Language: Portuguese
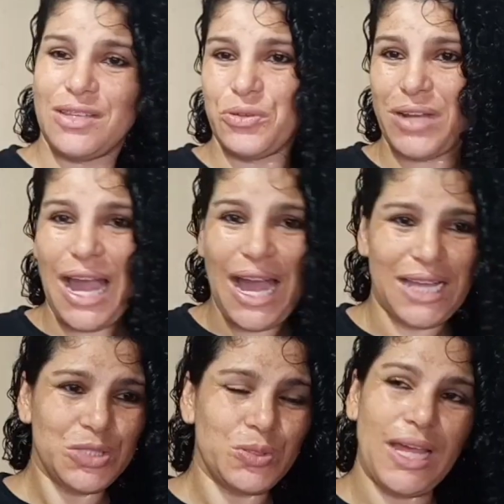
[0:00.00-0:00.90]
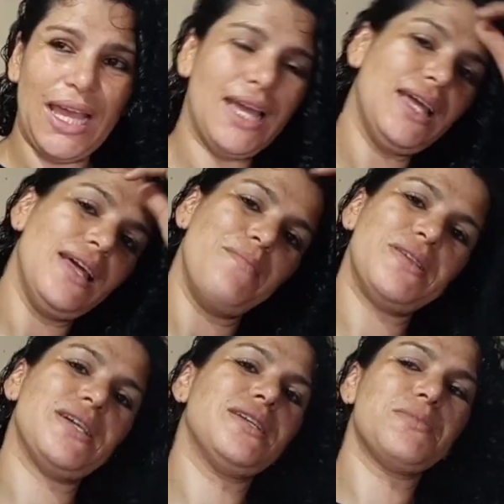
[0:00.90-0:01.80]
de ser dourado, né?
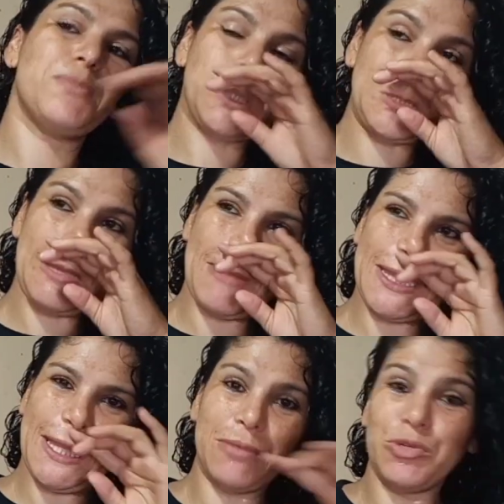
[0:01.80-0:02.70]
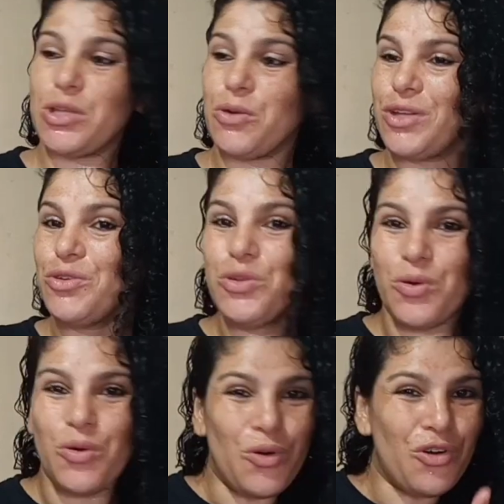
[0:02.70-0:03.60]
Apesar das pessoas remeterem muito ao ano
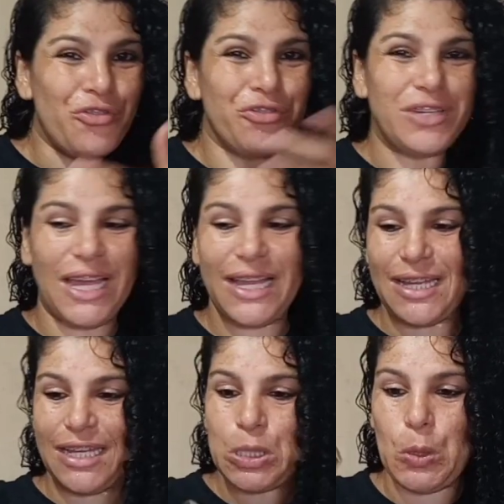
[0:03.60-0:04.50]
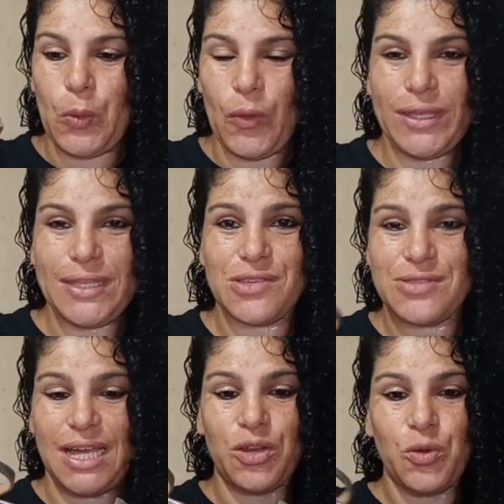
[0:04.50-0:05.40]
novo, né? Aquela
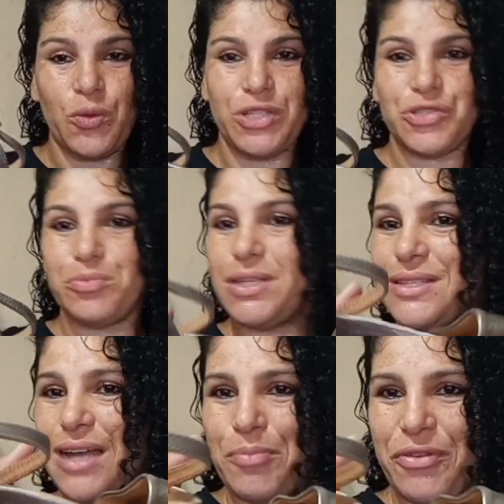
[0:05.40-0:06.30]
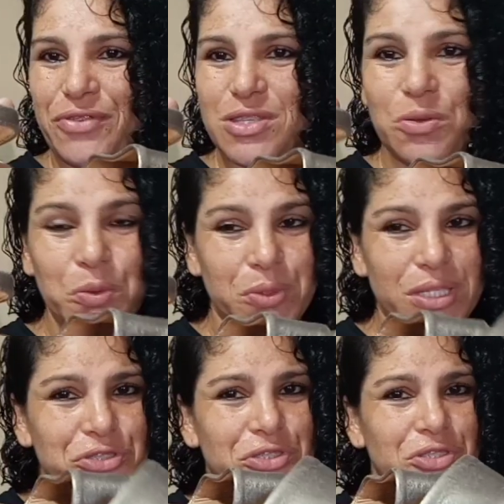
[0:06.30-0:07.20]
coisa, usar à noite, mas dá pra fazer um
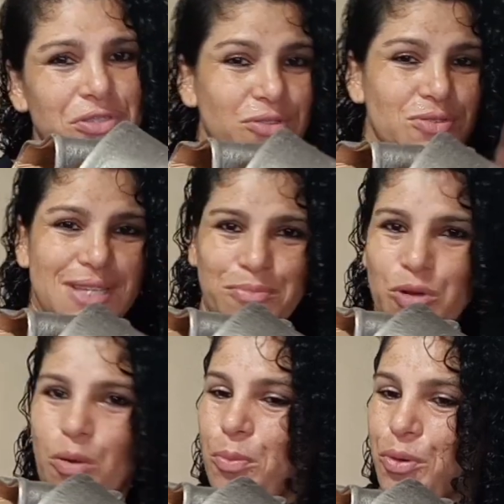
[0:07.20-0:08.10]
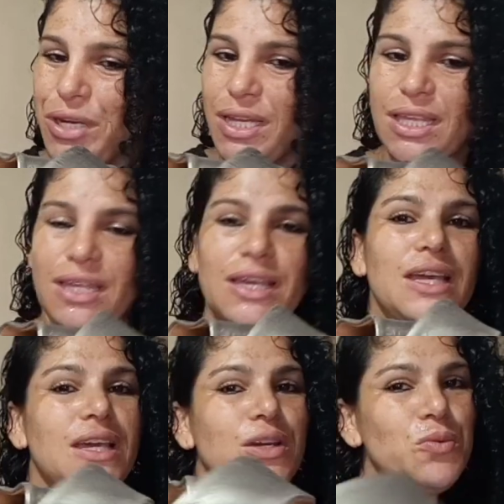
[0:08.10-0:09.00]
look, gente, se tu sabe compor aí
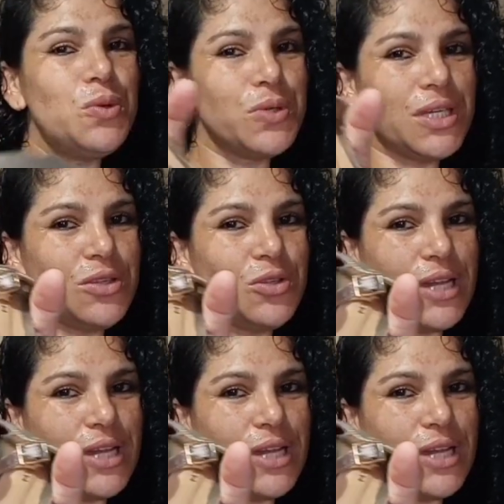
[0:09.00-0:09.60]
um look